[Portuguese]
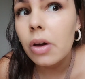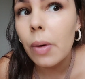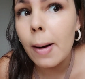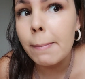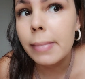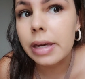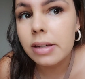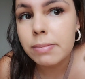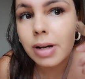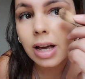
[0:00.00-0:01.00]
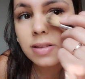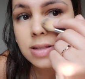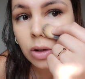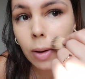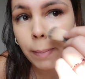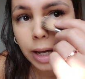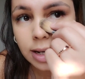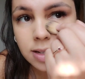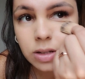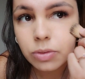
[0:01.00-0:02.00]
eu amei, mas não
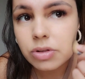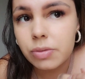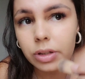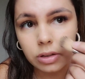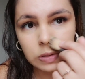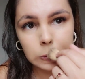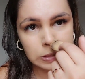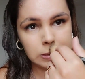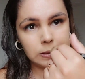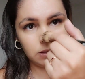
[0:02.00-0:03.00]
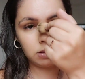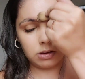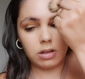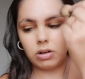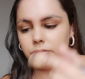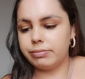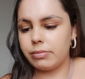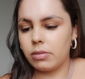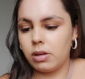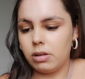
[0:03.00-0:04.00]
aparece nos vídeos. Então,
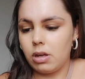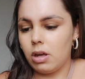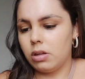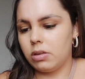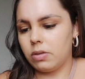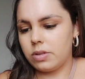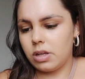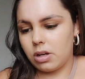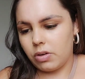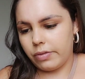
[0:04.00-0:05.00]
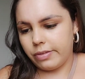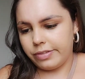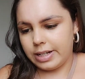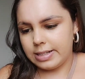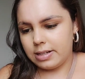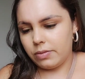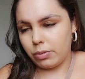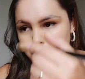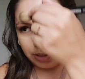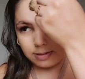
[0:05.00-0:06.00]
não sei o que eu vou fazer,
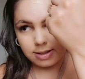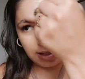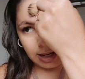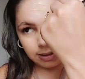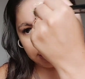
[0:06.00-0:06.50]
vou pensar